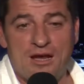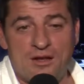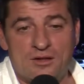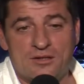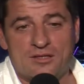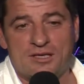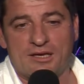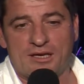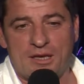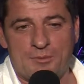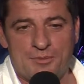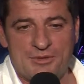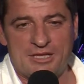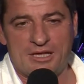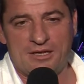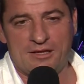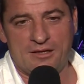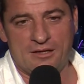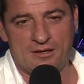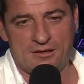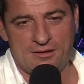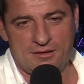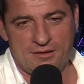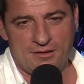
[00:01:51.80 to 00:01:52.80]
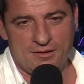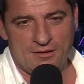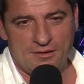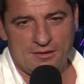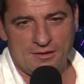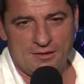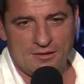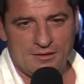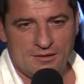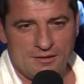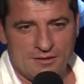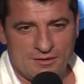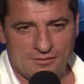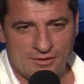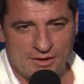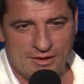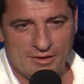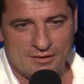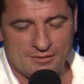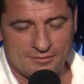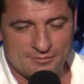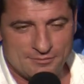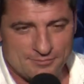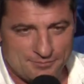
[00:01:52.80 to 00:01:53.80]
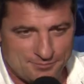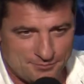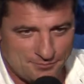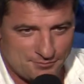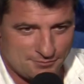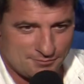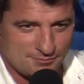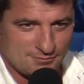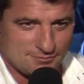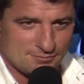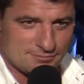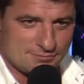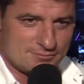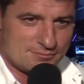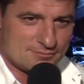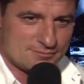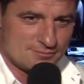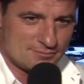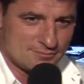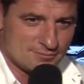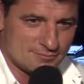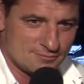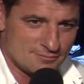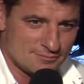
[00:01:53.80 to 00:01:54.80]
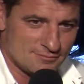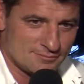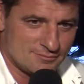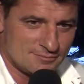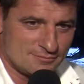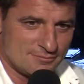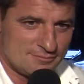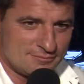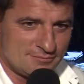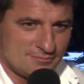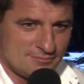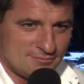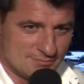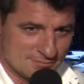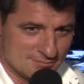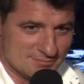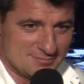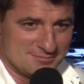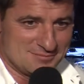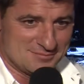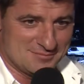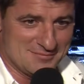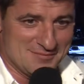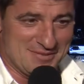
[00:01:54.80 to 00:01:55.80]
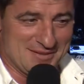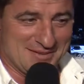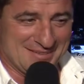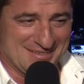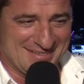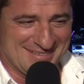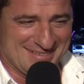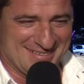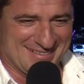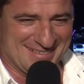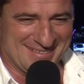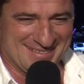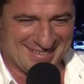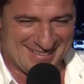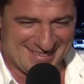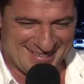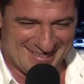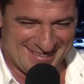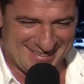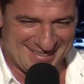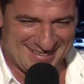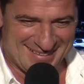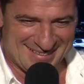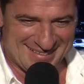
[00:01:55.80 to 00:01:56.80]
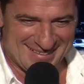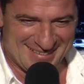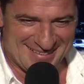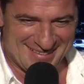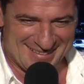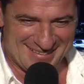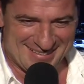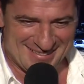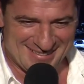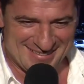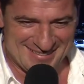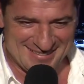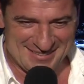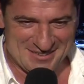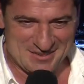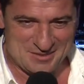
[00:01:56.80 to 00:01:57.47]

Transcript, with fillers: l'autre qui est capitaine. Mais c'est déjà pas mal. Ouais. Ah ben, ben oui, on peut pas tous être général quand mm. même. Hein. ah ben oui. Donc du coup, ben